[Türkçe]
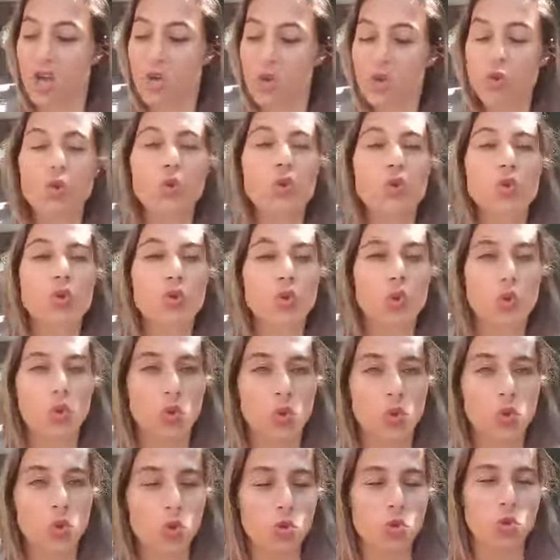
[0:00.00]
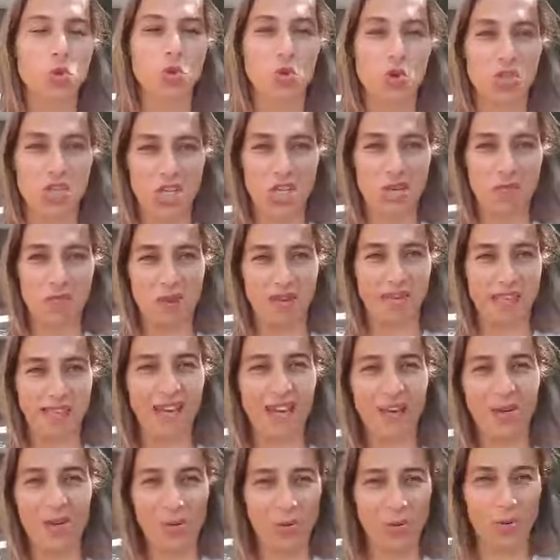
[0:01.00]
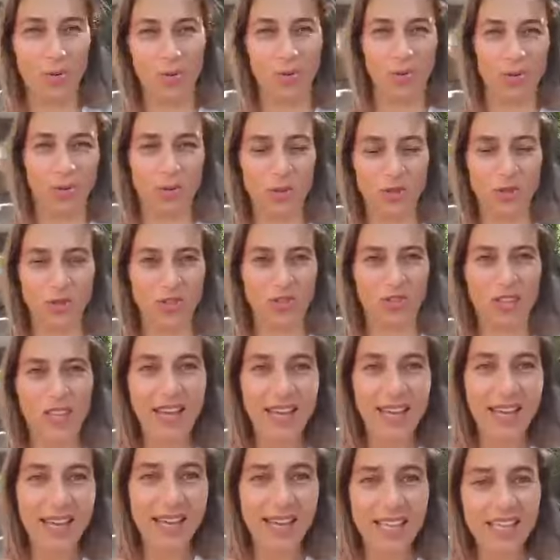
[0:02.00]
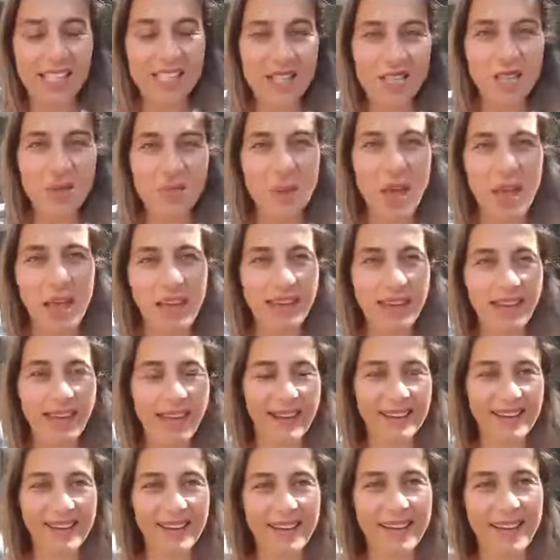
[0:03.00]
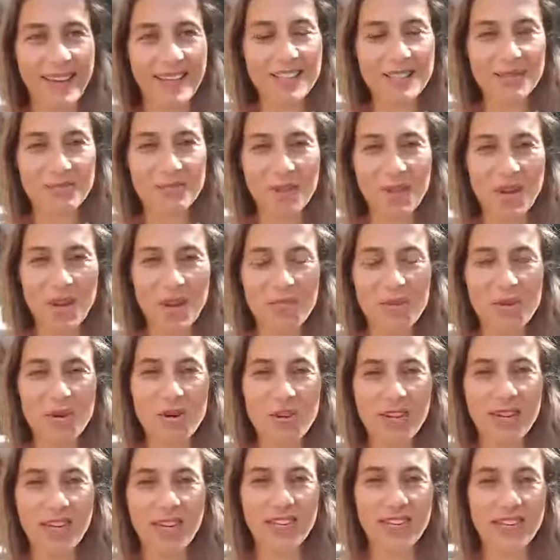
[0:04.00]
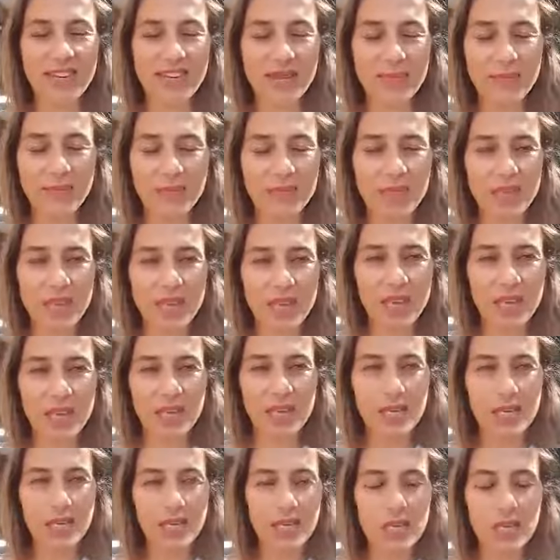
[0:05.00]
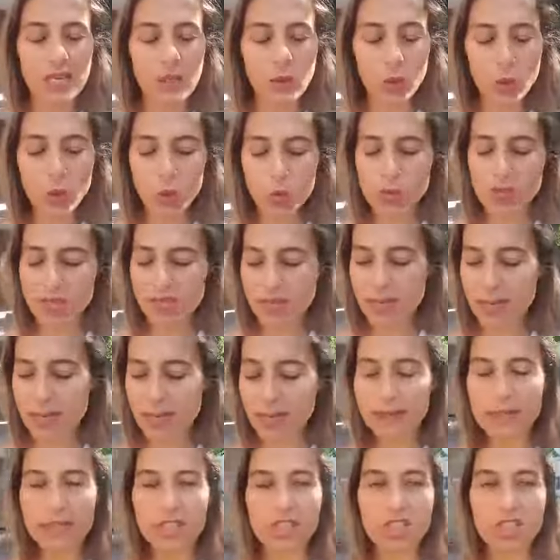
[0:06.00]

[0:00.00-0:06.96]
100 gün üzüntü çekmekten kurtulursun. Şimdi ben kendi hayatımdan bir örnek vereyim e, kurumsal hayatta